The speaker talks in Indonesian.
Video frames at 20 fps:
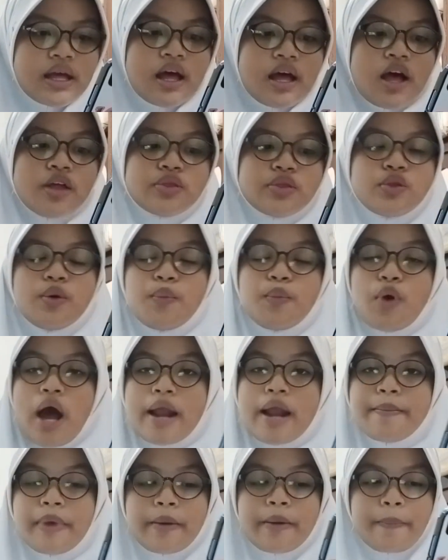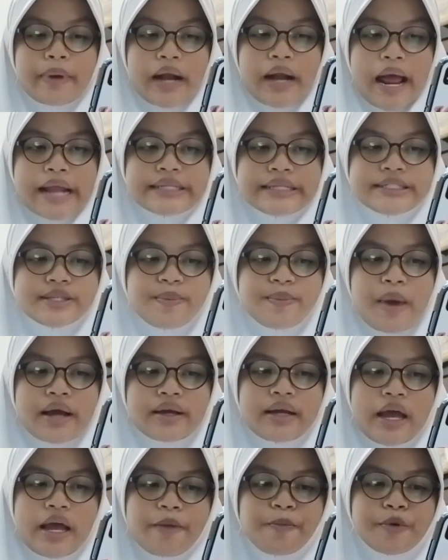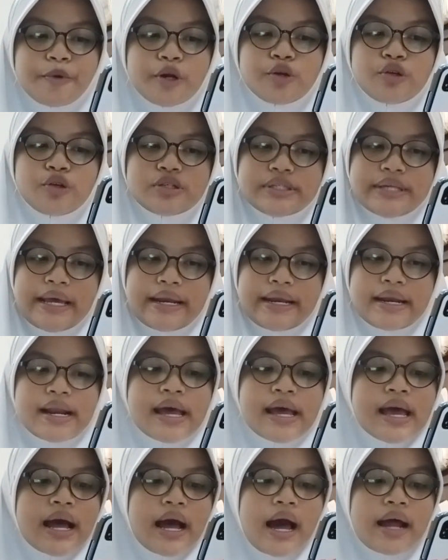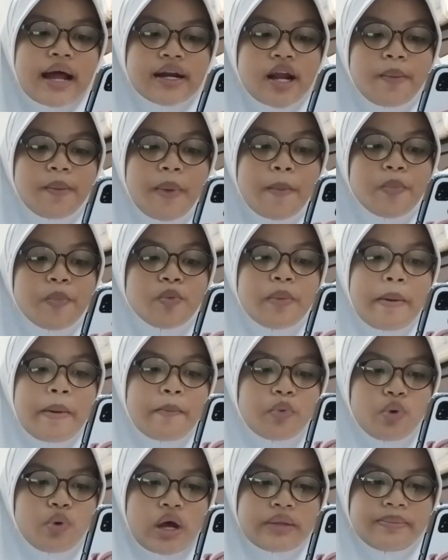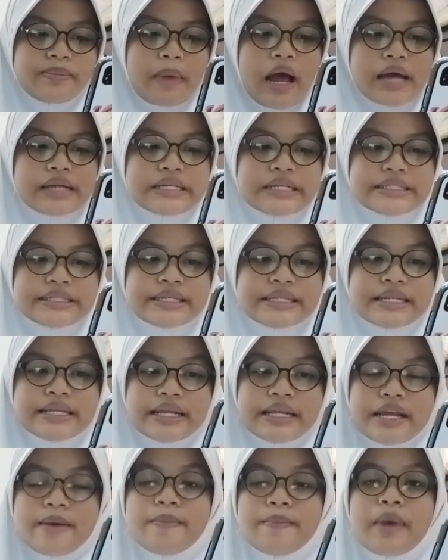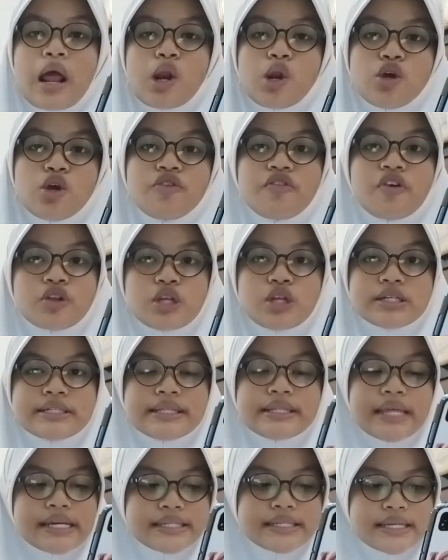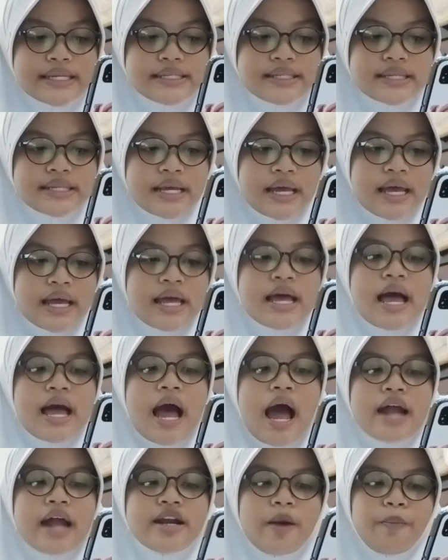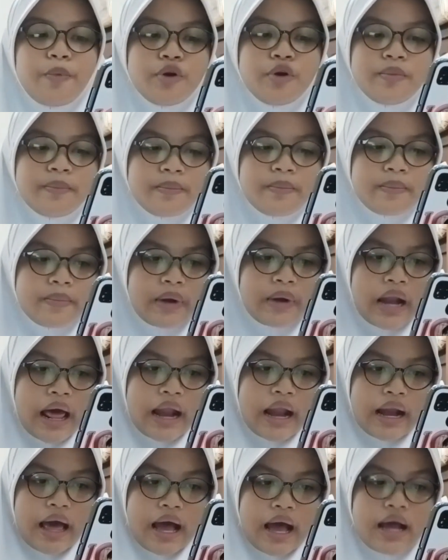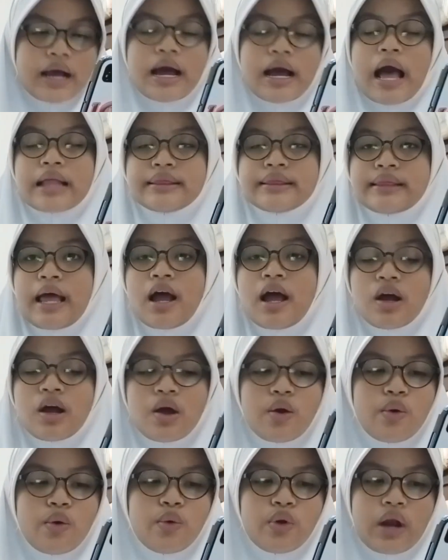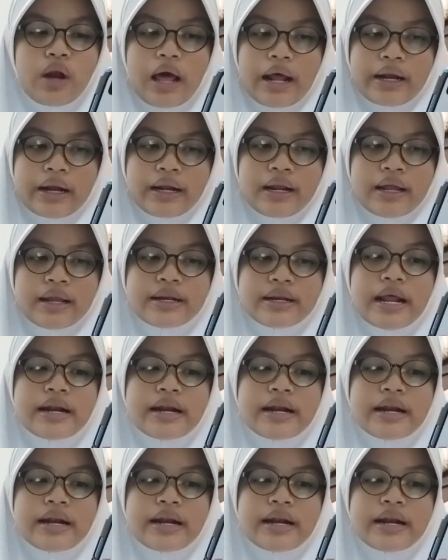Tumbuhan berperan sebagai produsen karena mampu membuat makanan sendiri melalui fotosintesis. Adapun belalang, katak, ular, dan